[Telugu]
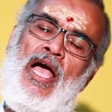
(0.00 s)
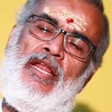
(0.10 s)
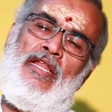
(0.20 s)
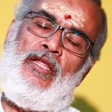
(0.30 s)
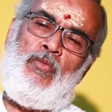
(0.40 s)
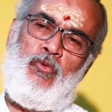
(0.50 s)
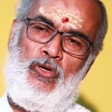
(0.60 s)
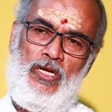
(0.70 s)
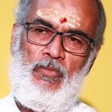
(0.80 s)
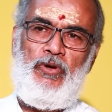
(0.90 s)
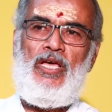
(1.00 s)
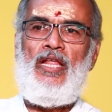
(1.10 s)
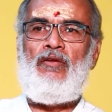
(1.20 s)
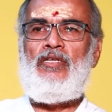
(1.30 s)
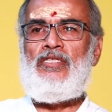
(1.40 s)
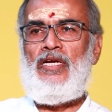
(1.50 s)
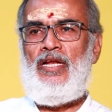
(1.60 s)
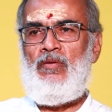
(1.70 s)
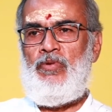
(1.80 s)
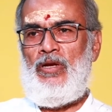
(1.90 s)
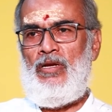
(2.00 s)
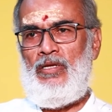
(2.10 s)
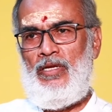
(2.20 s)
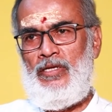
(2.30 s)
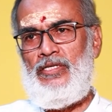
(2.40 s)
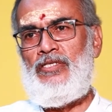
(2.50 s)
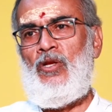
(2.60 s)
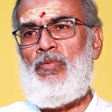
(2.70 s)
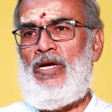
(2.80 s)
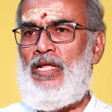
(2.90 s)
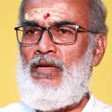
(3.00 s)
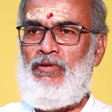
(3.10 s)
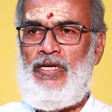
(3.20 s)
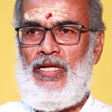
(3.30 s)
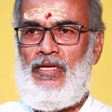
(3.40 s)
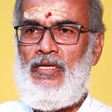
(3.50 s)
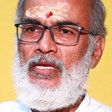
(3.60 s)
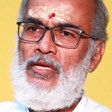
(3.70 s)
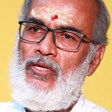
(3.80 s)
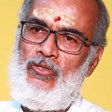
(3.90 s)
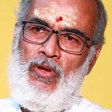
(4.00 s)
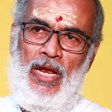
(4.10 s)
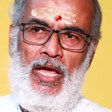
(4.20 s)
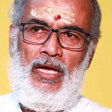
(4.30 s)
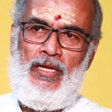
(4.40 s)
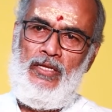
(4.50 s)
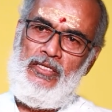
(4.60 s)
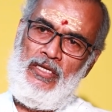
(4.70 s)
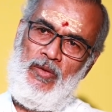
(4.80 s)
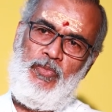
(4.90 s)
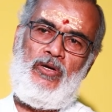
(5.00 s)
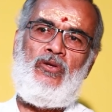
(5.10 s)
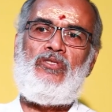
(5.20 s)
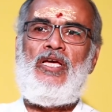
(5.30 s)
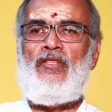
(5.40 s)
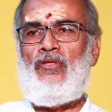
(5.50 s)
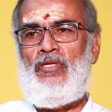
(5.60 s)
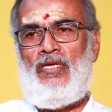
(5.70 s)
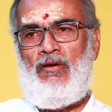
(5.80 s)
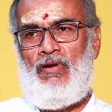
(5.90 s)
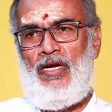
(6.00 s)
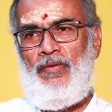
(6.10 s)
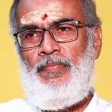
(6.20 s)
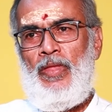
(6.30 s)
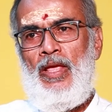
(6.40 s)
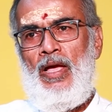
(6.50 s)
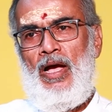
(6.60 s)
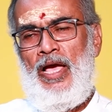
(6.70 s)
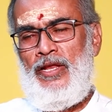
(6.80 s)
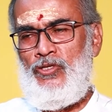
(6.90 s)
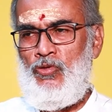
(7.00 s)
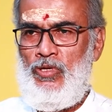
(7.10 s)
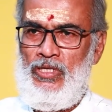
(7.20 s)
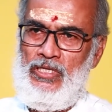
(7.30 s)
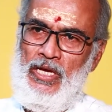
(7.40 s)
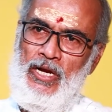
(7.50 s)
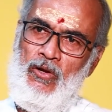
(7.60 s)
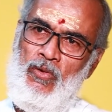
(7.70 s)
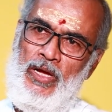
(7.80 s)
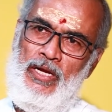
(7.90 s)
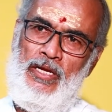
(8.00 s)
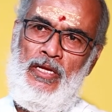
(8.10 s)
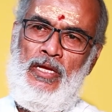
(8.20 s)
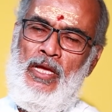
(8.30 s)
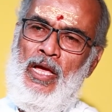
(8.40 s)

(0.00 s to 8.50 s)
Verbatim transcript: ఆయన నేను పుట్టినప్పుడే ఆయన డిసైడ్ అయిపోయారు నేను ఇండస్ట్రీలో పెట్టాలి వీడిని అని సో అలాగే నేను చిన్నప్పటి నుంచి ఆయనతో తిరిగేవాడిని ఆయన షూటింగ్స్కి వెళ్ళటం అన్నీ